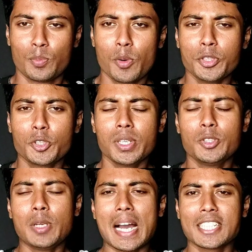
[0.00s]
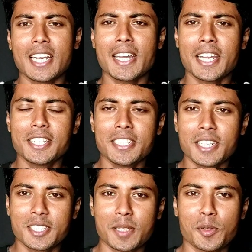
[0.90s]
পবিত্র ঈদুল আজহা নাইনটিন
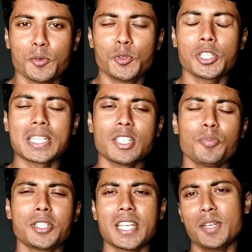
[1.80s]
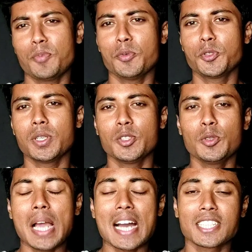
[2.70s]
নাইনটি সেভেন উনিশশো সাতানব্বই সালের পবিত্র
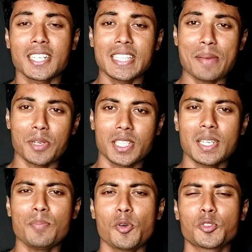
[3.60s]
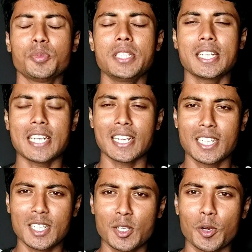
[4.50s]
ঈদুল আজহাতে আমরা দেখলাম বক্স অফিসে একটা
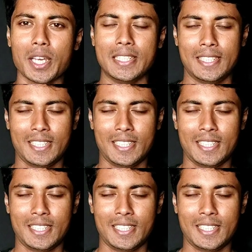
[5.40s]
হাড্ডাড্ডি লড়াই